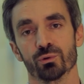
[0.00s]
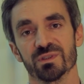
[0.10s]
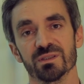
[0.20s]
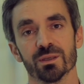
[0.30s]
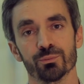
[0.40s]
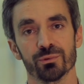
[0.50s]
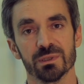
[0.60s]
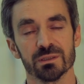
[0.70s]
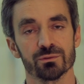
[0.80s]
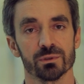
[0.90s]
aussi
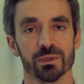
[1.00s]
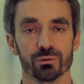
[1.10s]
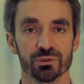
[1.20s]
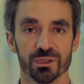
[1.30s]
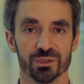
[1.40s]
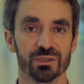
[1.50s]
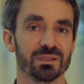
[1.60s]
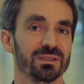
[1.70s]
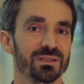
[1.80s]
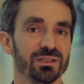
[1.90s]
s'appuyer sur les recherches
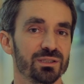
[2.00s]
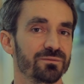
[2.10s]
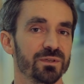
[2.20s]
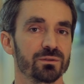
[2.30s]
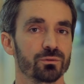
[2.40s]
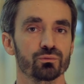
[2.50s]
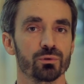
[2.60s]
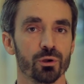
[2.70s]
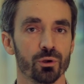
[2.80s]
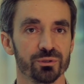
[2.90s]
déjà faites en
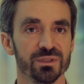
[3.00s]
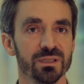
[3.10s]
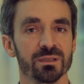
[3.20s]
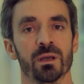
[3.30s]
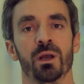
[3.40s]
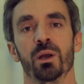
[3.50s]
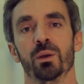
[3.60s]
douleur chronique,